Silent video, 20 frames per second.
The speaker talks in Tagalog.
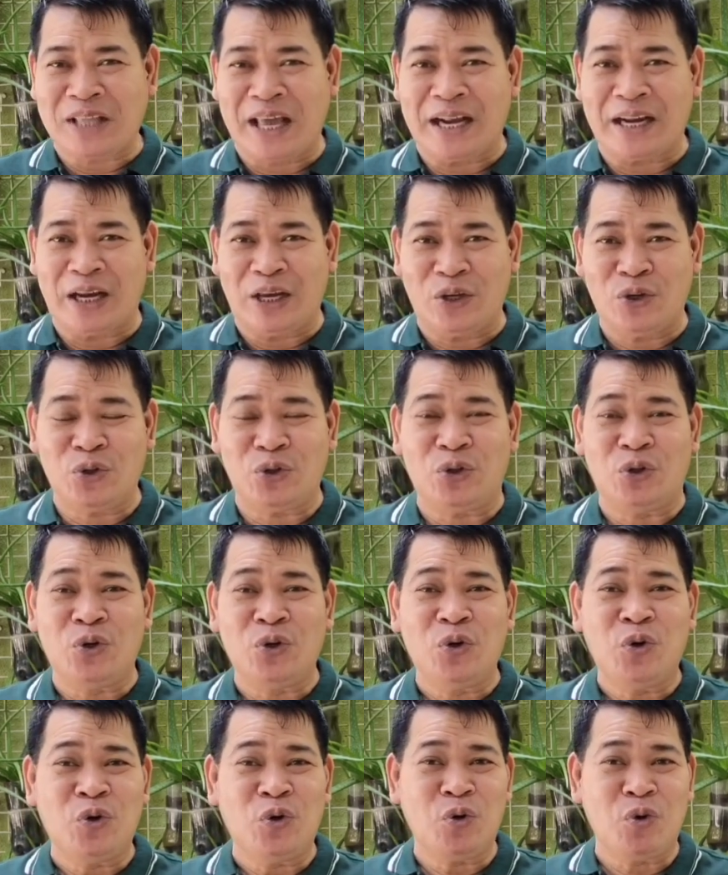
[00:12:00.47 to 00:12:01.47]
Star ngayon.
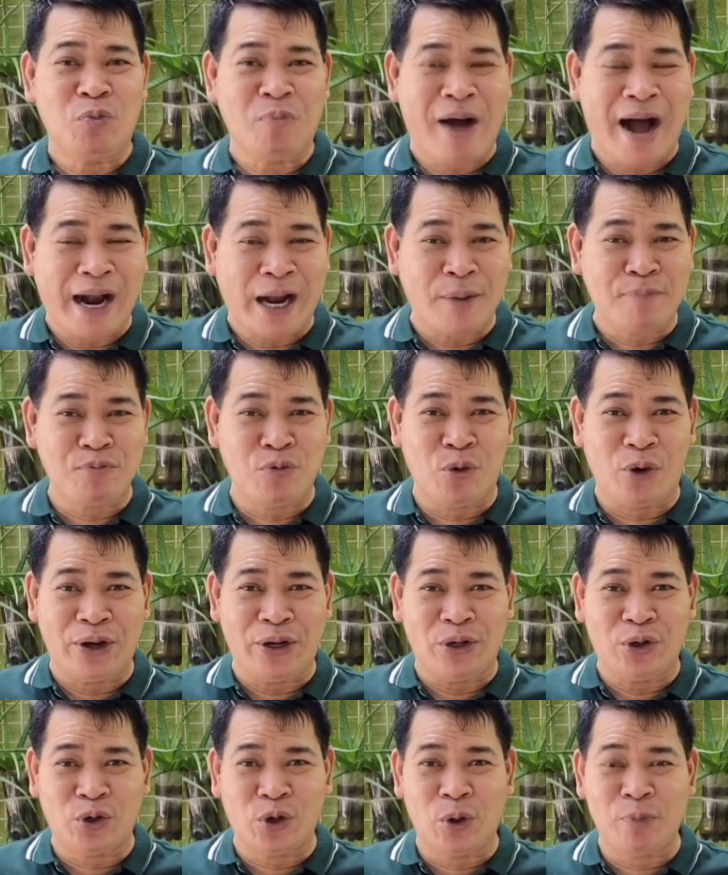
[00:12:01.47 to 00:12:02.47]
Umaga po
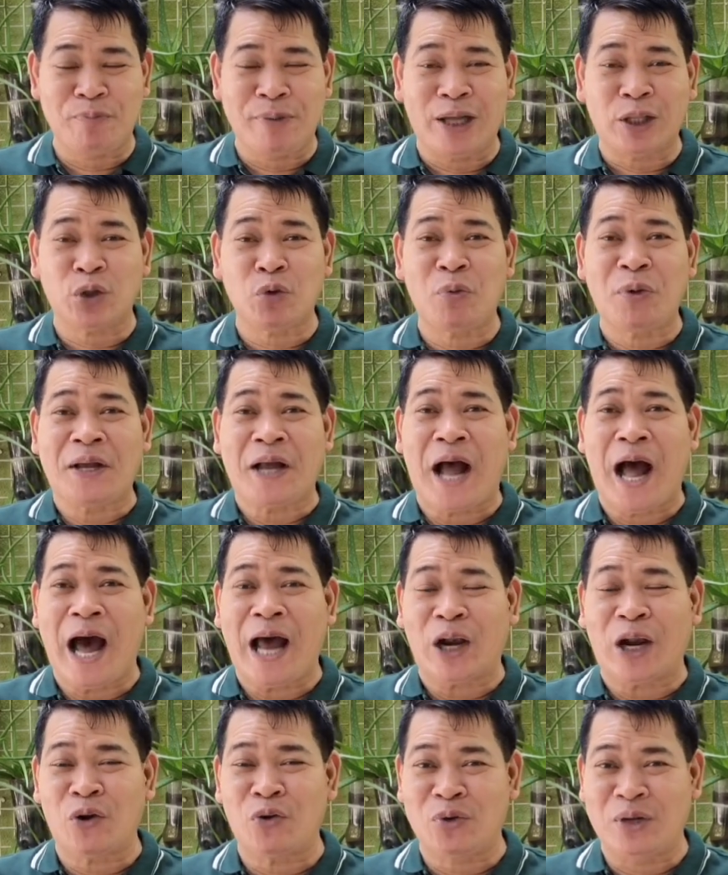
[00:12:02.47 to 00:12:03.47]
kayo ng kopya tuwing
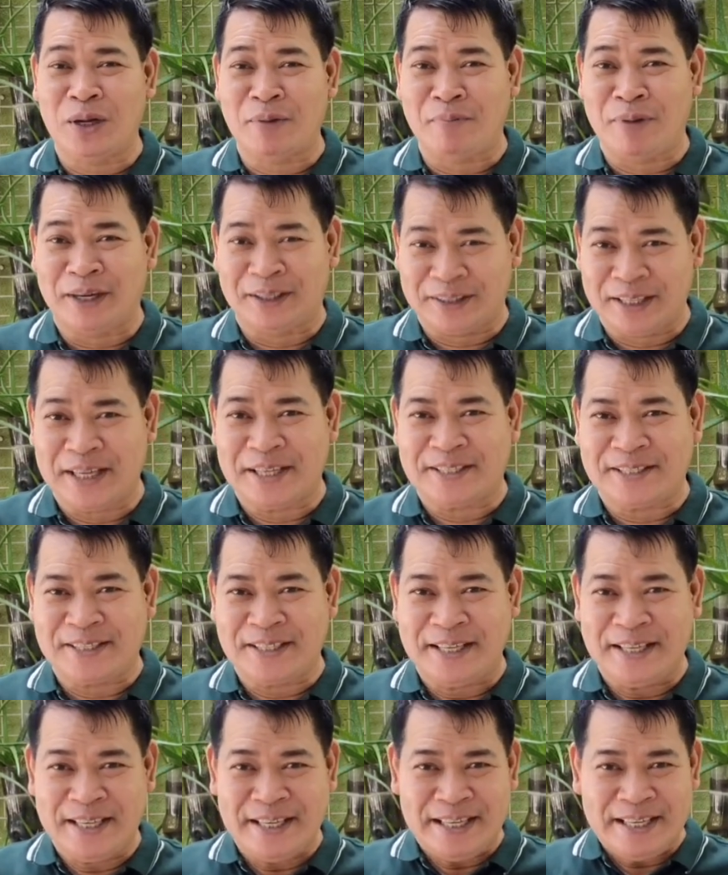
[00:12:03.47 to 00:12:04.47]
araw ng
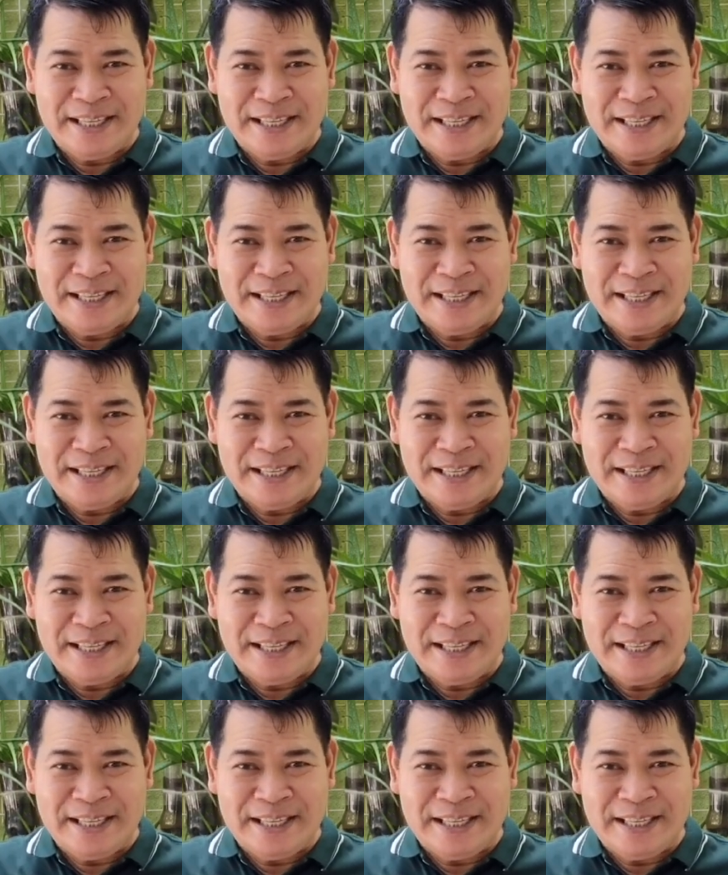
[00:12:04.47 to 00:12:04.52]
Martes.